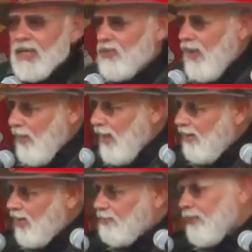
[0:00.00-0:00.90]
एक
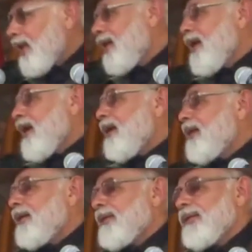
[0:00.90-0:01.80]
स्वाभाविक प्रेरणा
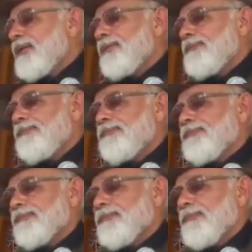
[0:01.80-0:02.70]
है
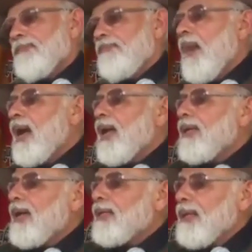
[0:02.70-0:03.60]

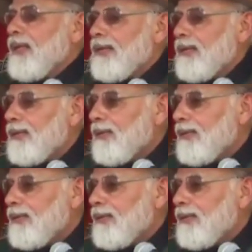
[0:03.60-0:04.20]
माना जाता है